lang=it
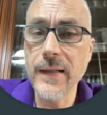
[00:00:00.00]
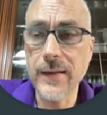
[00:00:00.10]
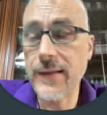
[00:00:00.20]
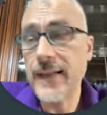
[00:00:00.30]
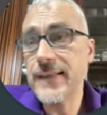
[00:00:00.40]

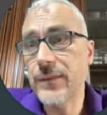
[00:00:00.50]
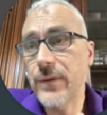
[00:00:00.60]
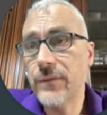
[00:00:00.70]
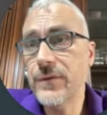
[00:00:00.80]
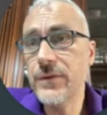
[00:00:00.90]
eh, grazie ad
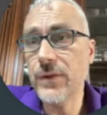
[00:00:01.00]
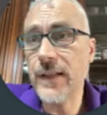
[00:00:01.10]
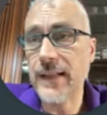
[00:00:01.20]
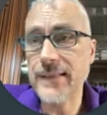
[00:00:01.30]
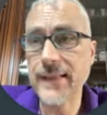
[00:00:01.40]
una
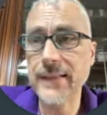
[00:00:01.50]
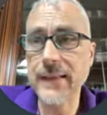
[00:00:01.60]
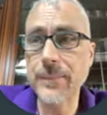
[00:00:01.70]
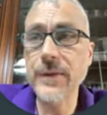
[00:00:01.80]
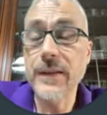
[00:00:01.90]
funzione che è
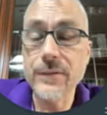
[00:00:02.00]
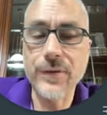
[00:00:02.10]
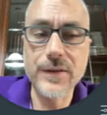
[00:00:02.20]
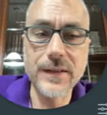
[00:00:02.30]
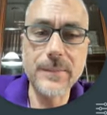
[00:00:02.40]
stata poi
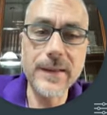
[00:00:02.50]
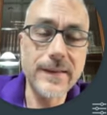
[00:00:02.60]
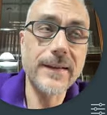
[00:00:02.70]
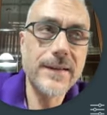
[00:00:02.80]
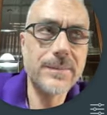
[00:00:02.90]

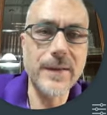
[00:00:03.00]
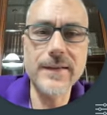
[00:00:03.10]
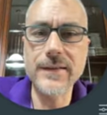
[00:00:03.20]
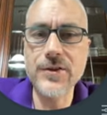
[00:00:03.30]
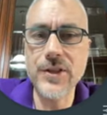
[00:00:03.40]
fortemente anche
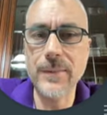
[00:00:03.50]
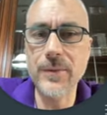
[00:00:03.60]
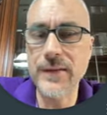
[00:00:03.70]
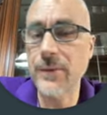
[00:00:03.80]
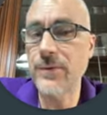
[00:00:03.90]
spinta,
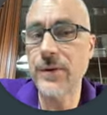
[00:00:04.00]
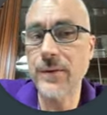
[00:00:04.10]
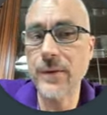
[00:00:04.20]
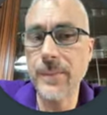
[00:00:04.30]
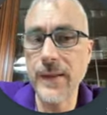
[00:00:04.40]
diciamolo, dall'Unione
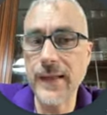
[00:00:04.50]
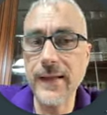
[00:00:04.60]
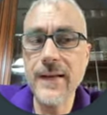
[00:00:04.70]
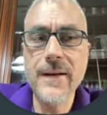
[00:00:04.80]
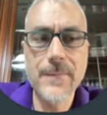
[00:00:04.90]
Europea